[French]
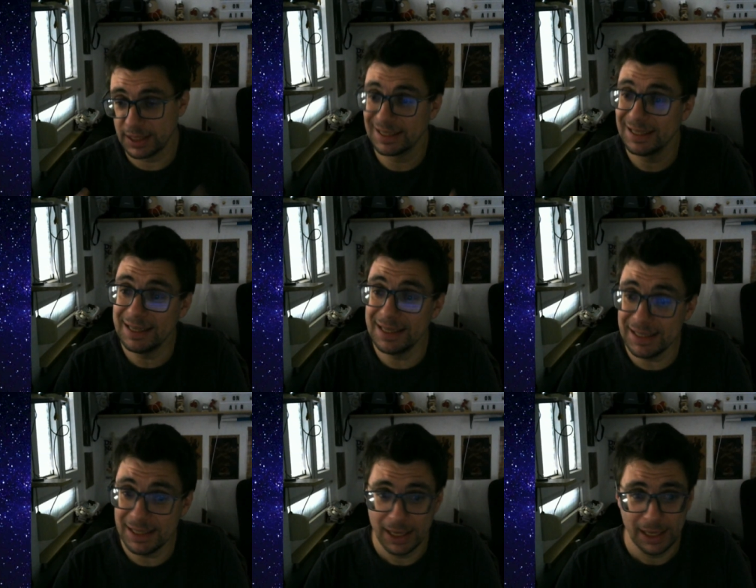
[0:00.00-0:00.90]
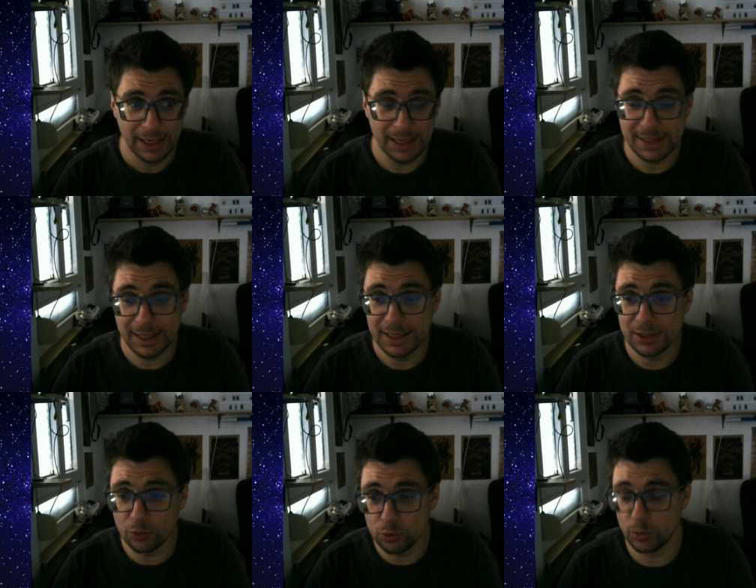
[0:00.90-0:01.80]
les lie et ça les
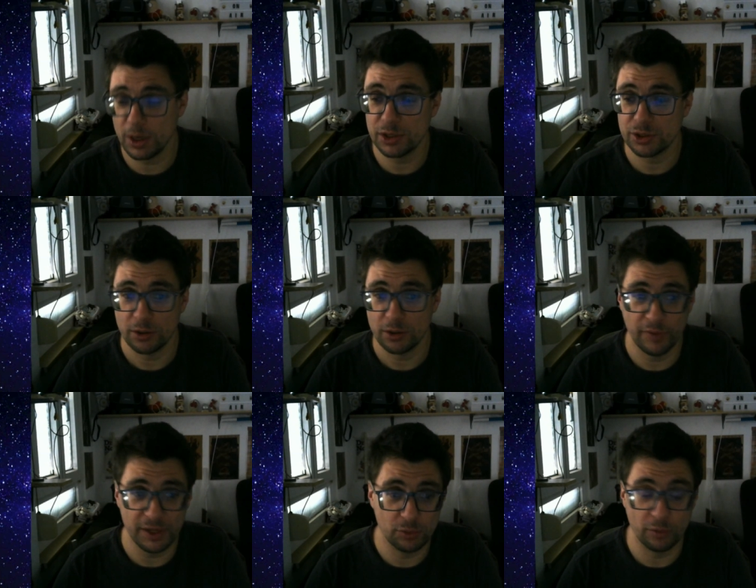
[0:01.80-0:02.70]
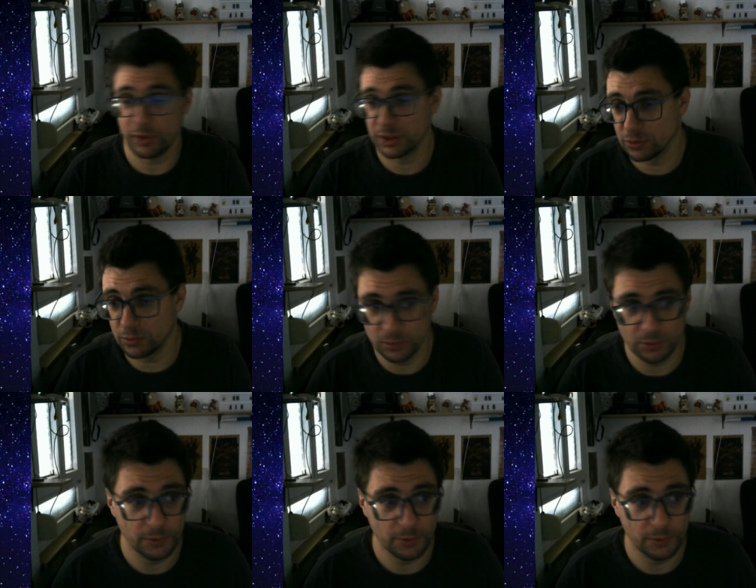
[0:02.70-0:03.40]
encourage en fait de façon euh,